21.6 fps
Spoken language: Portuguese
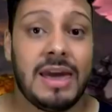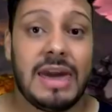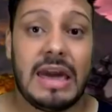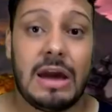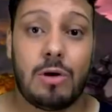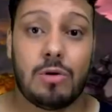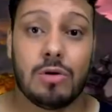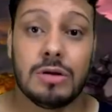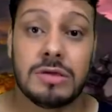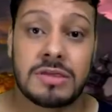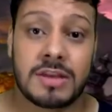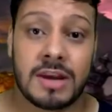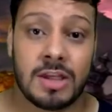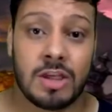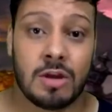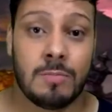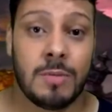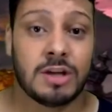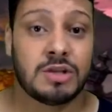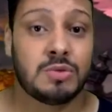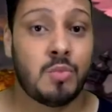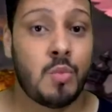encontrando
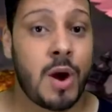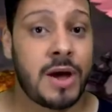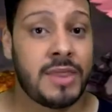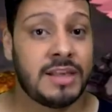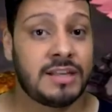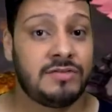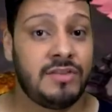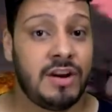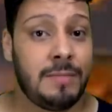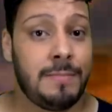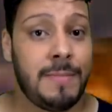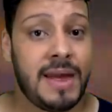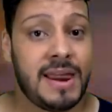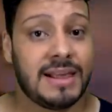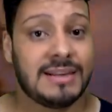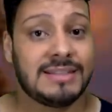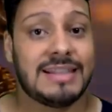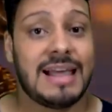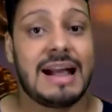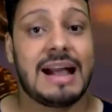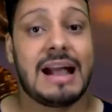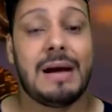umas moedas
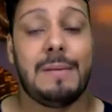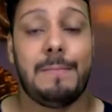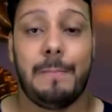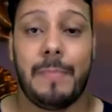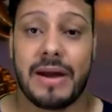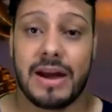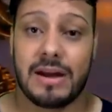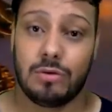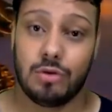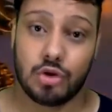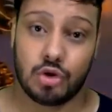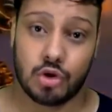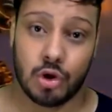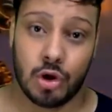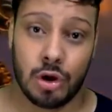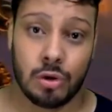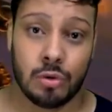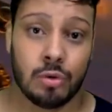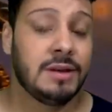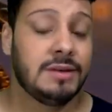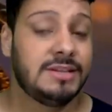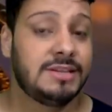vermelhas na campanha do
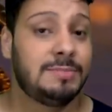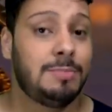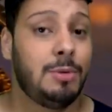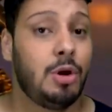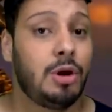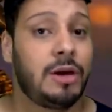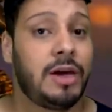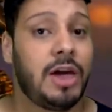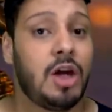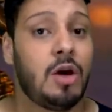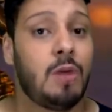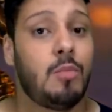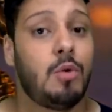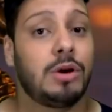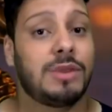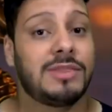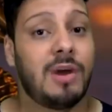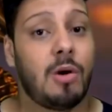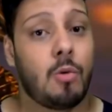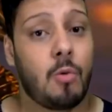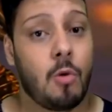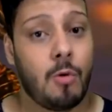jogo, desbloqueia o
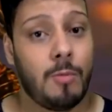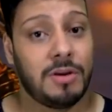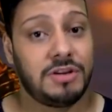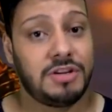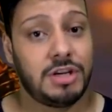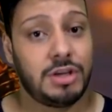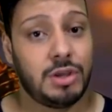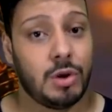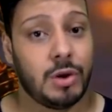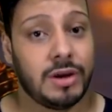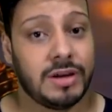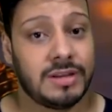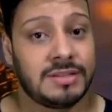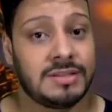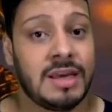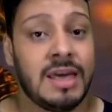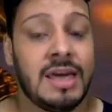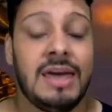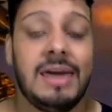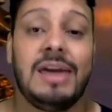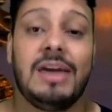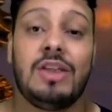Mortal Kombat 2.
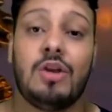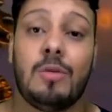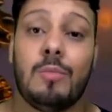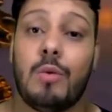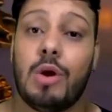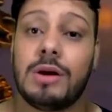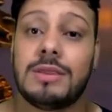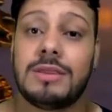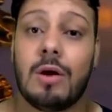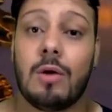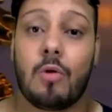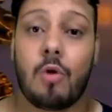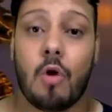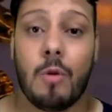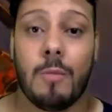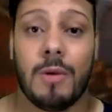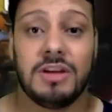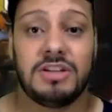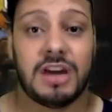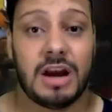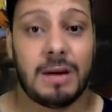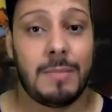E no Mortal
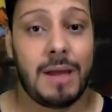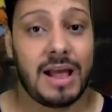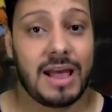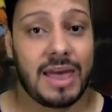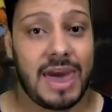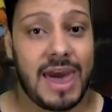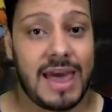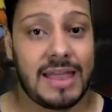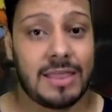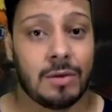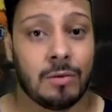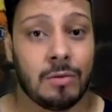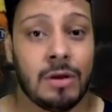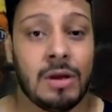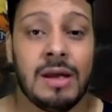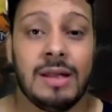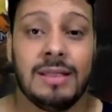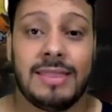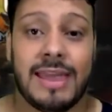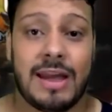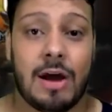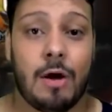Kombat Armageddon,
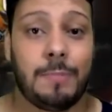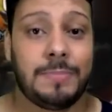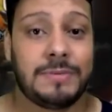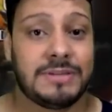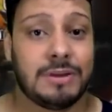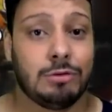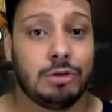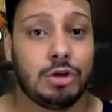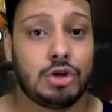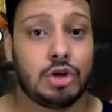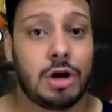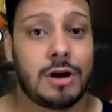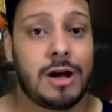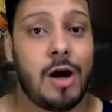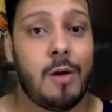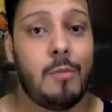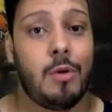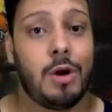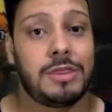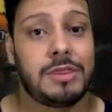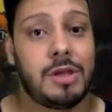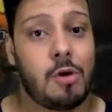tem a opção de jogar o
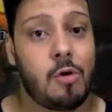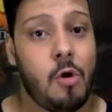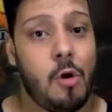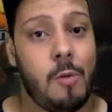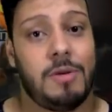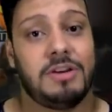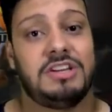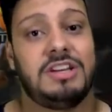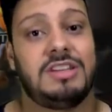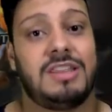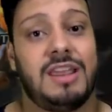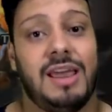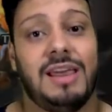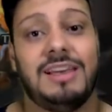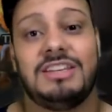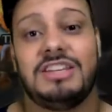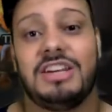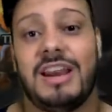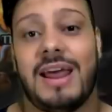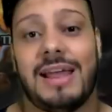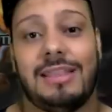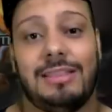Mortal Kombat 3
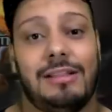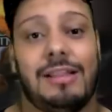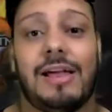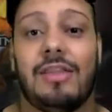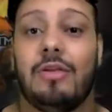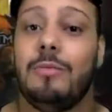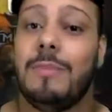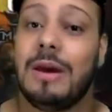direto lá no